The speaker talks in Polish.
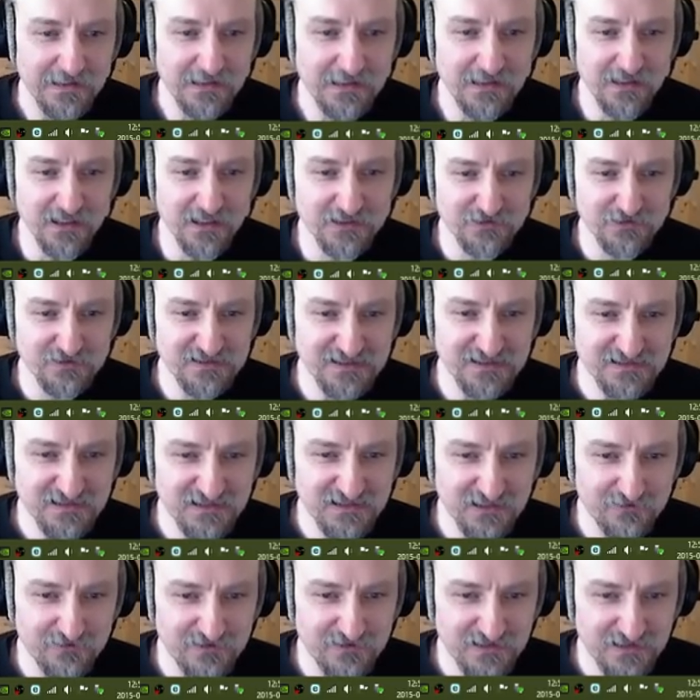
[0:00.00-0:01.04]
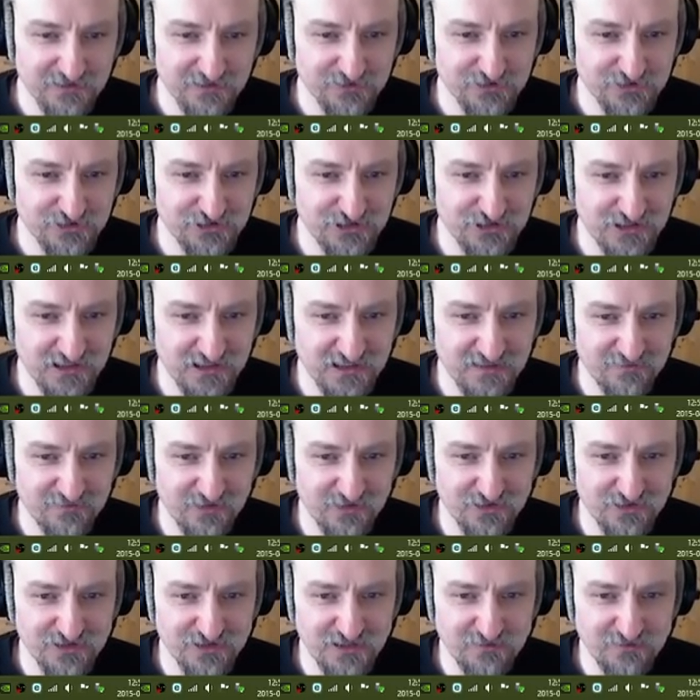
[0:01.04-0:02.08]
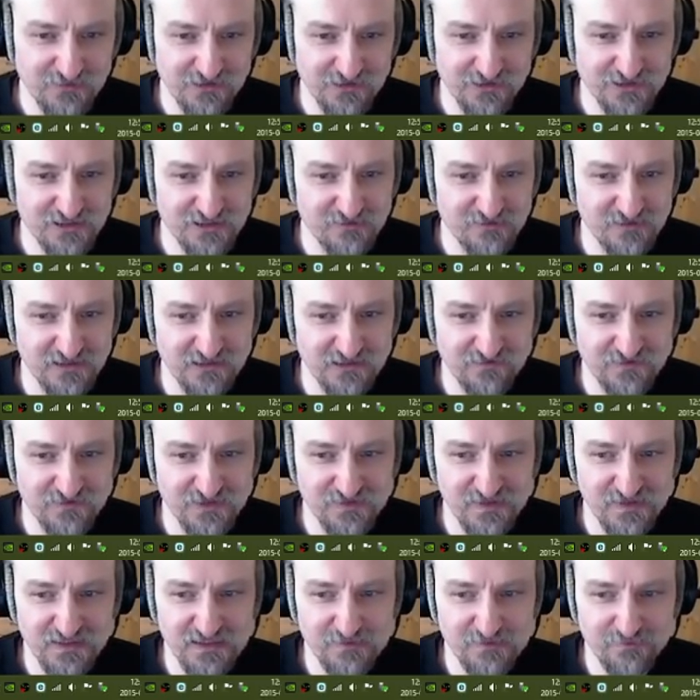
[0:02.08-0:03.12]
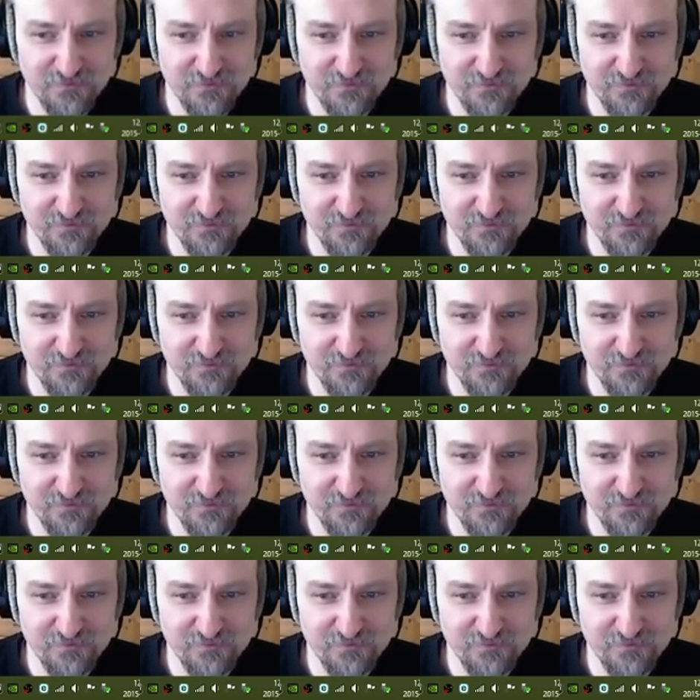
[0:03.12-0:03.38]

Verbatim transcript: Aktualizacje dla Windows 7, 8 i 8.1 wyświetli